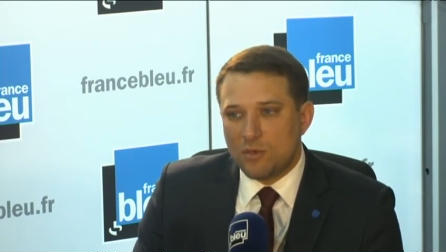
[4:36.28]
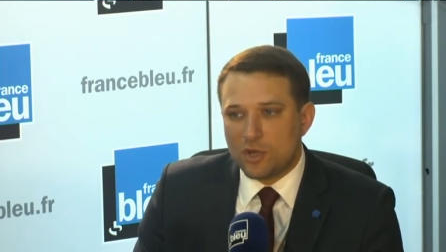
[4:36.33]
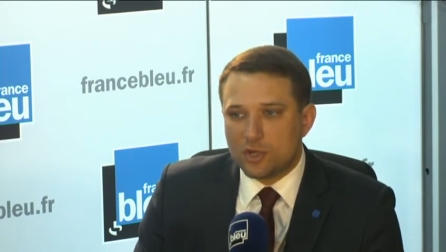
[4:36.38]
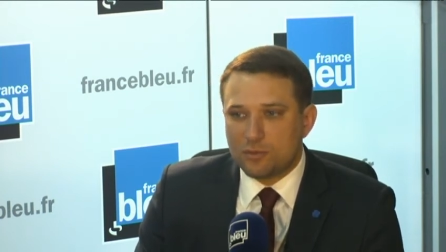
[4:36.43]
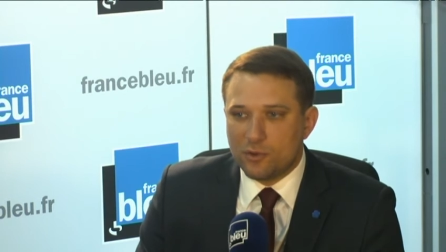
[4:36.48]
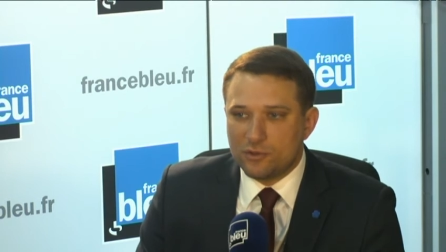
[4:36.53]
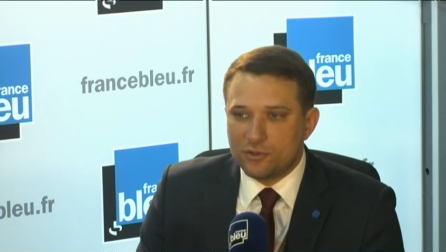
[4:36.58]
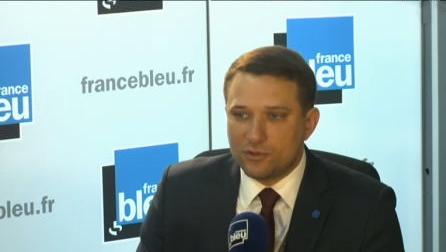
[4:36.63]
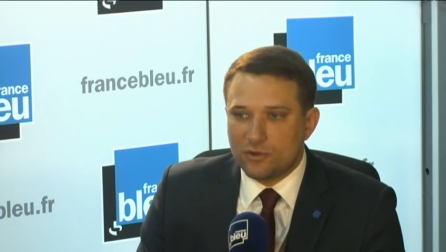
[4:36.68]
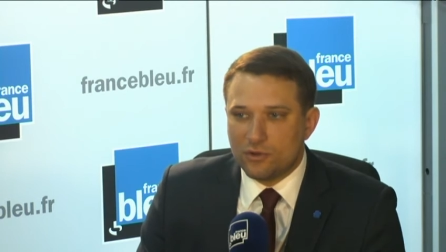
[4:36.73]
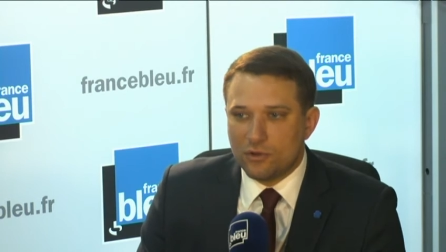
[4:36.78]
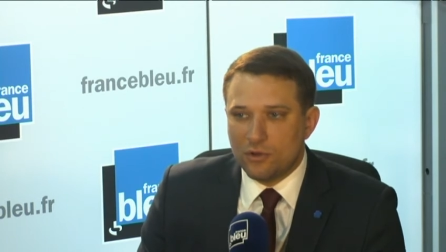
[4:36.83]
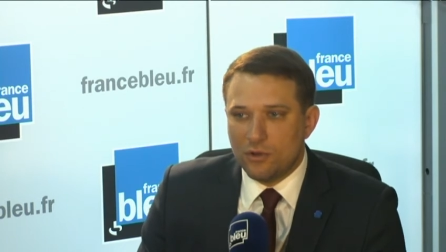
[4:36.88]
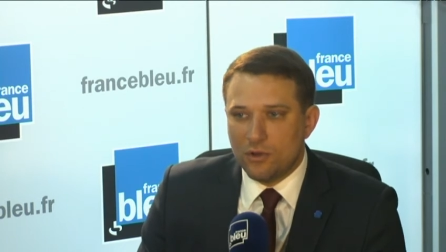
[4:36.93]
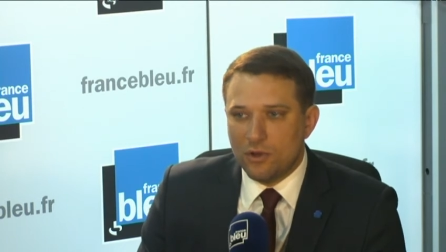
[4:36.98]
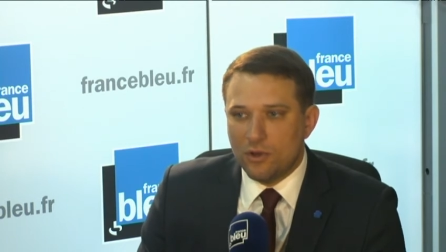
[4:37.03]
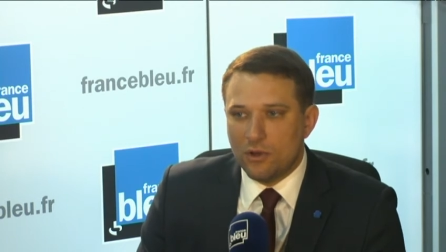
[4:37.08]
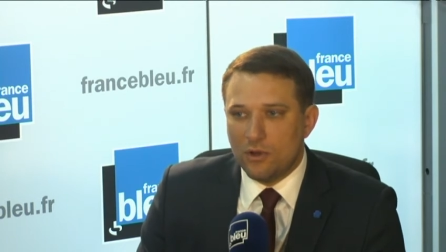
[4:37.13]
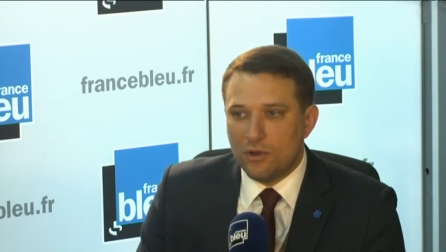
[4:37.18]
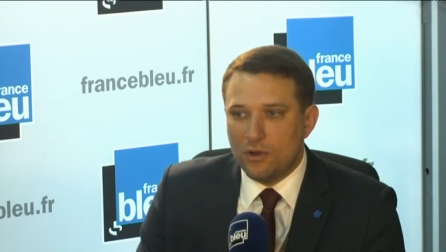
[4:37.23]
bah, Je pense
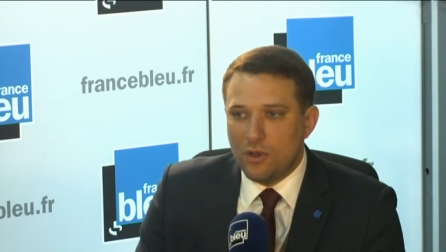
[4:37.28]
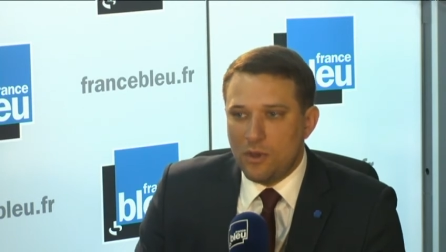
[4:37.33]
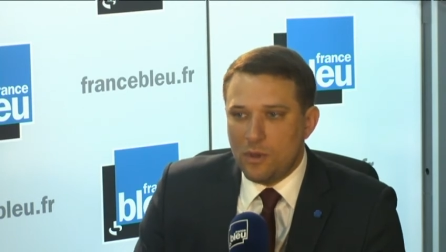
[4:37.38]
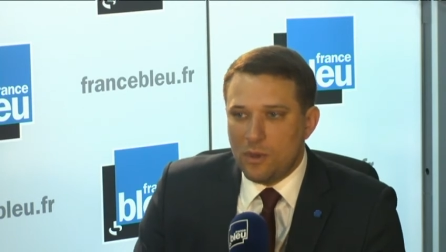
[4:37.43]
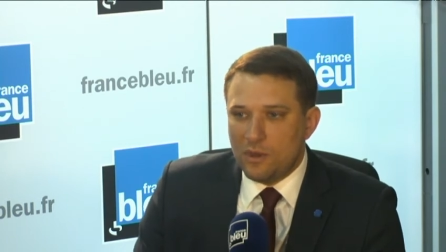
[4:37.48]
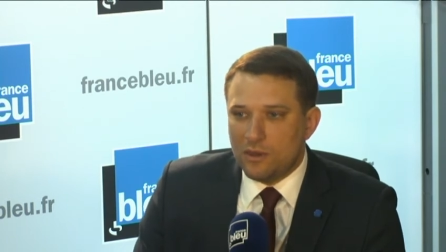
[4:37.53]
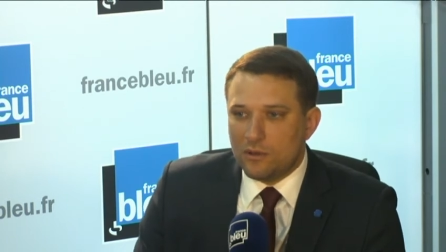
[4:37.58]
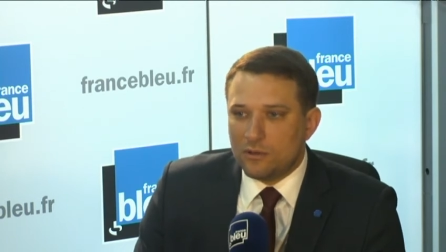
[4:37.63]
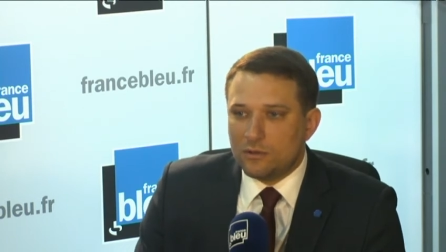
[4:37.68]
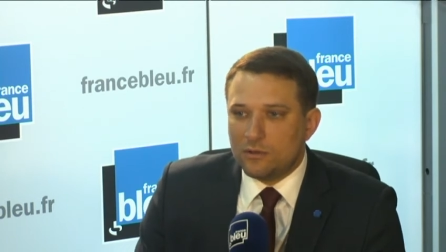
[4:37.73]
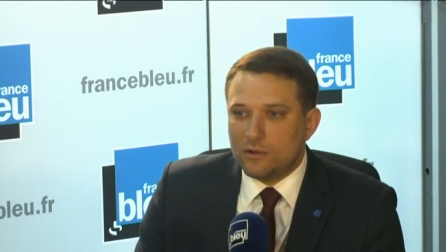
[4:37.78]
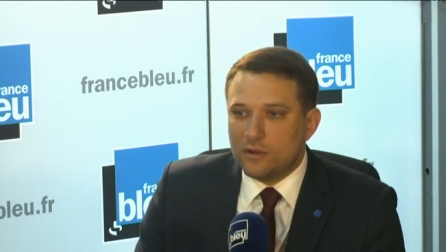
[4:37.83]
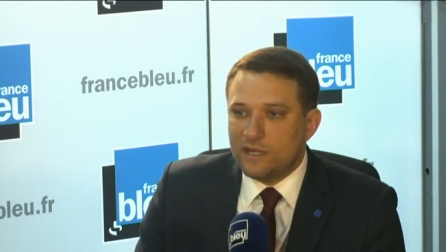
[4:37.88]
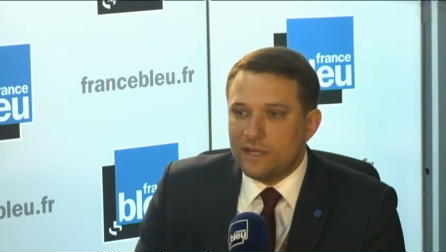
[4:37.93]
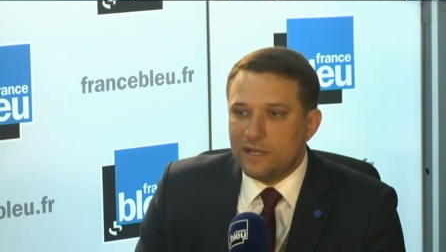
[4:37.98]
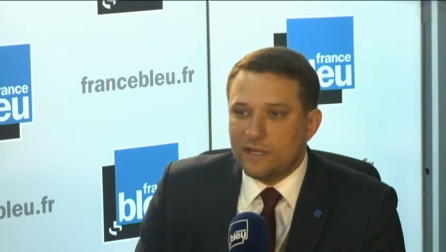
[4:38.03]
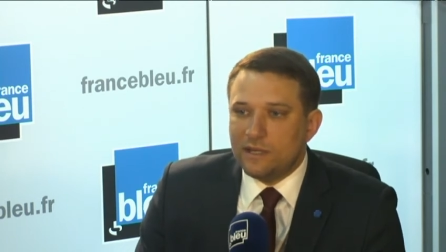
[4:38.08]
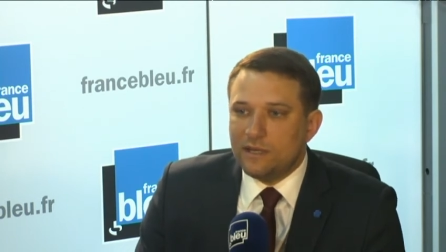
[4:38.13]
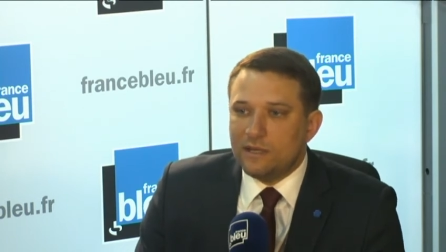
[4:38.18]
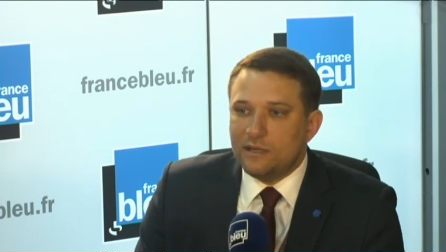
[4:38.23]
que
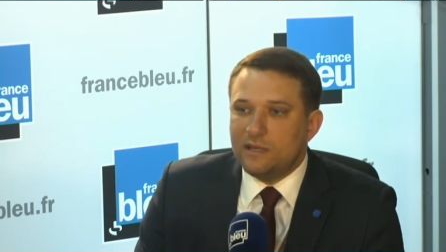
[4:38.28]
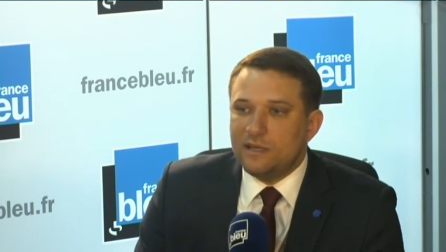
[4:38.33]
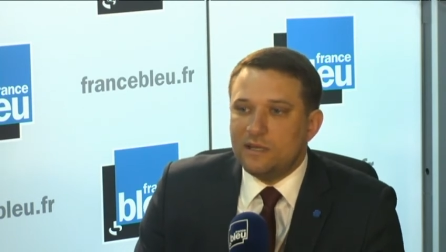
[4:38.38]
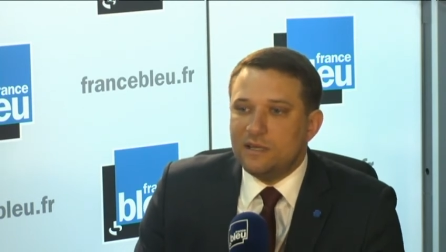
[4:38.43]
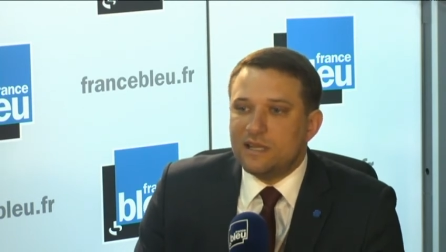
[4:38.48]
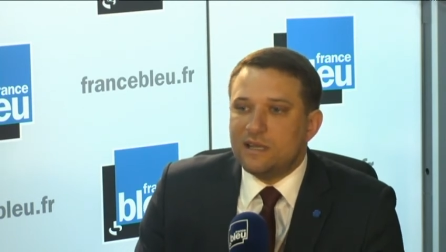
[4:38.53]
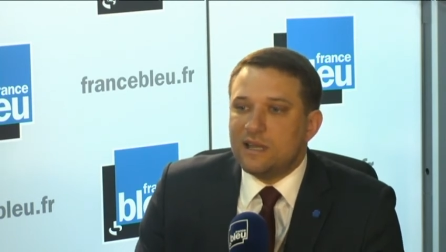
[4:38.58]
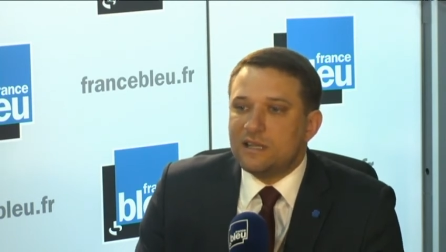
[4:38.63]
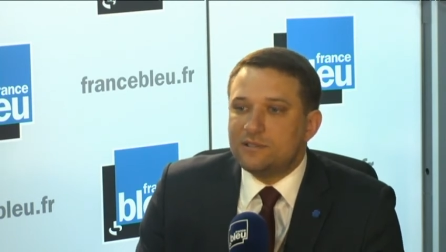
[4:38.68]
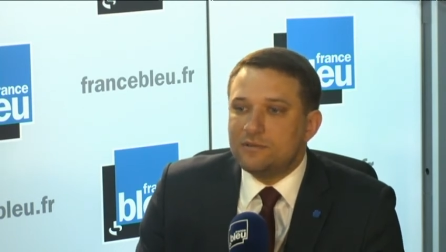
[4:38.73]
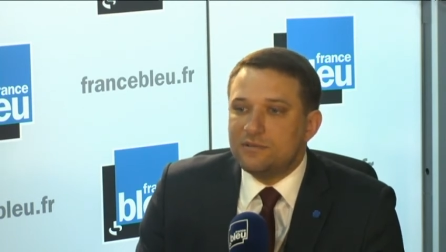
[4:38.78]
la